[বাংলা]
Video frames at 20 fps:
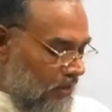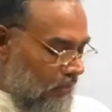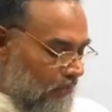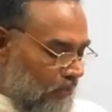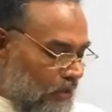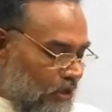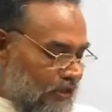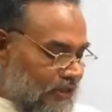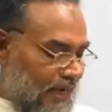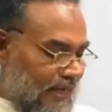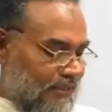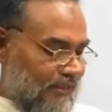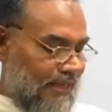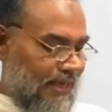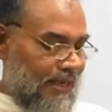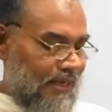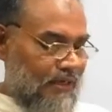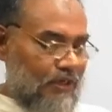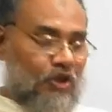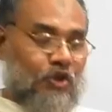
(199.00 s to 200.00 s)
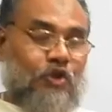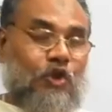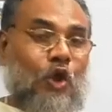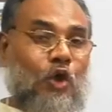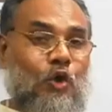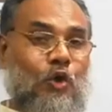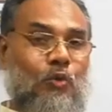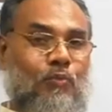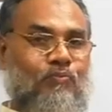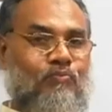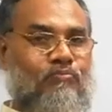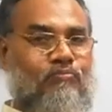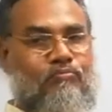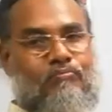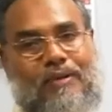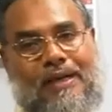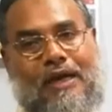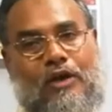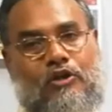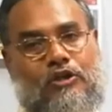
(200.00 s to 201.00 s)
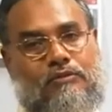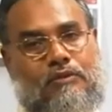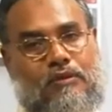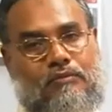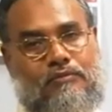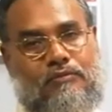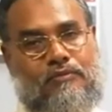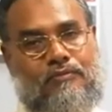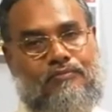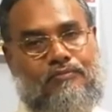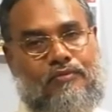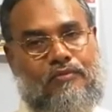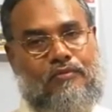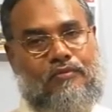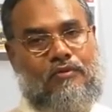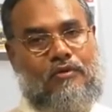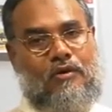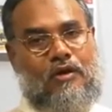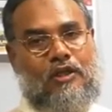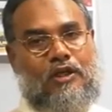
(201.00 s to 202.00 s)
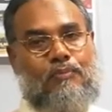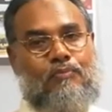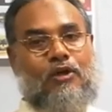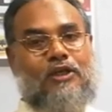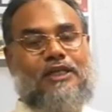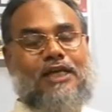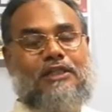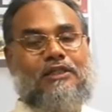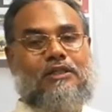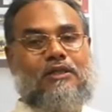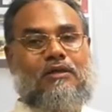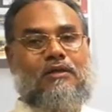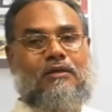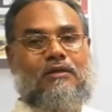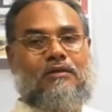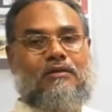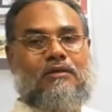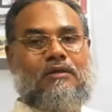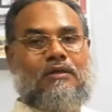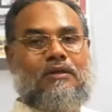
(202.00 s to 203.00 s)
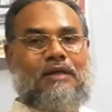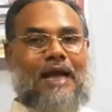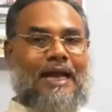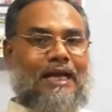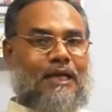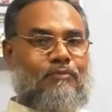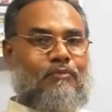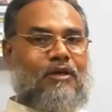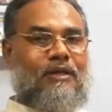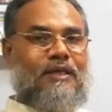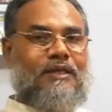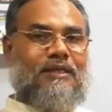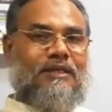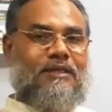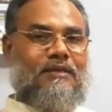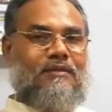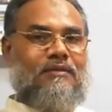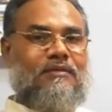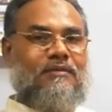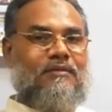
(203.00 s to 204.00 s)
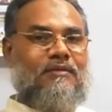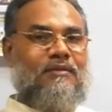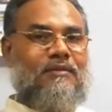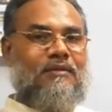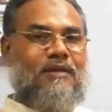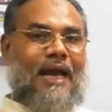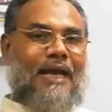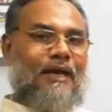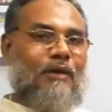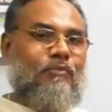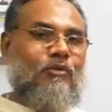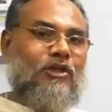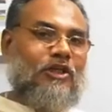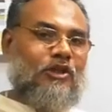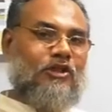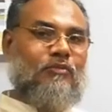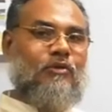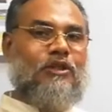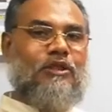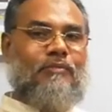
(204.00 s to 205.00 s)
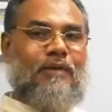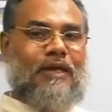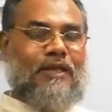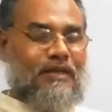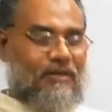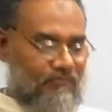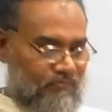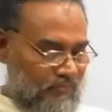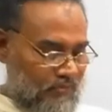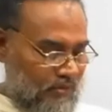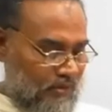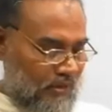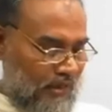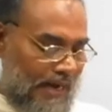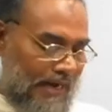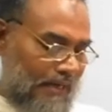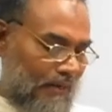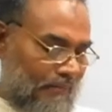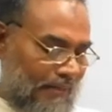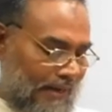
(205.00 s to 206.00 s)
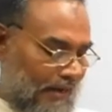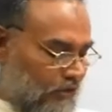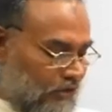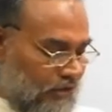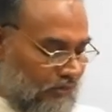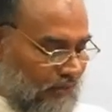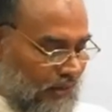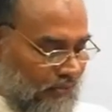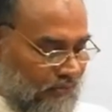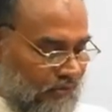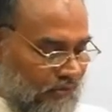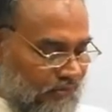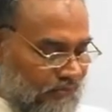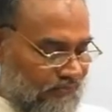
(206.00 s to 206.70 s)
পল্লী সাহিত্যের স্বরূপ ব্যাখ্যা করতে পারবো অর্থাৎ পল্লী সাহিত্য কাকে বলে কাকে পল্লী সাহিত্য বলতে পারি এটা ব্যাখ্যা করতে পারবো